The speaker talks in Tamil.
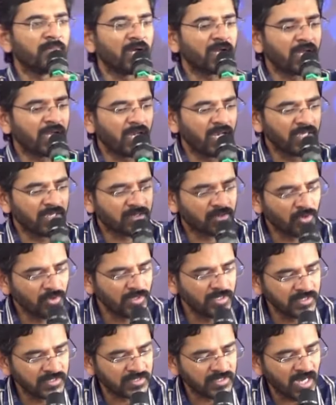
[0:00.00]
மக்களை
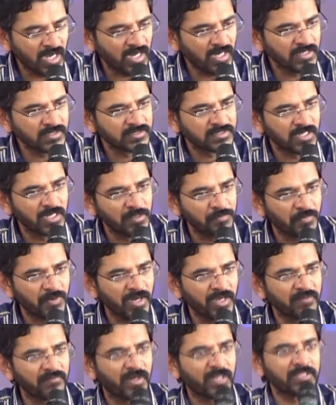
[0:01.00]
கொண்டு தான்
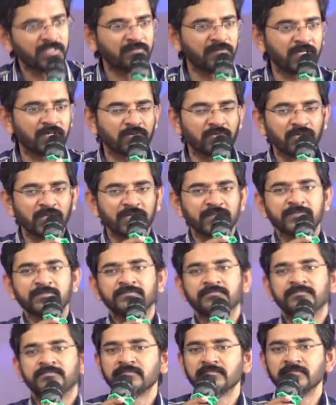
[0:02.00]
செழிப்பாய் வாழ்ந்து விடக்கூடாது
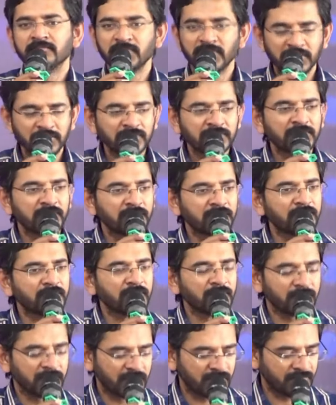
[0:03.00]
ரொம்ப யோசிக்கணும்
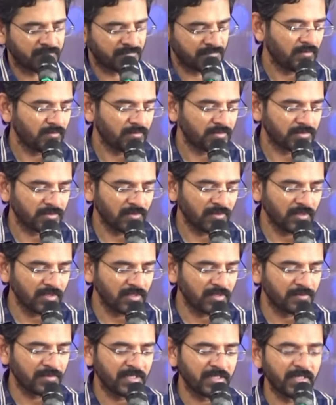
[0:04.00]
நம்ம
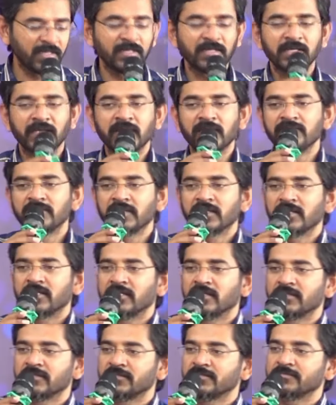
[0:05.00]
சகோதரர் இப்படி தான் என்கிட்ட கேள்வி
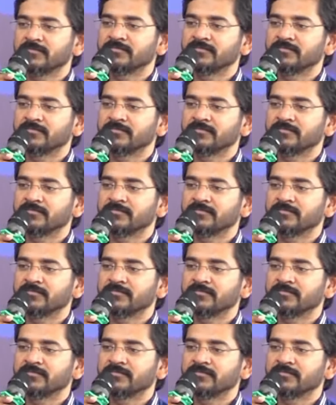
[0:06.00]
கேட்டார்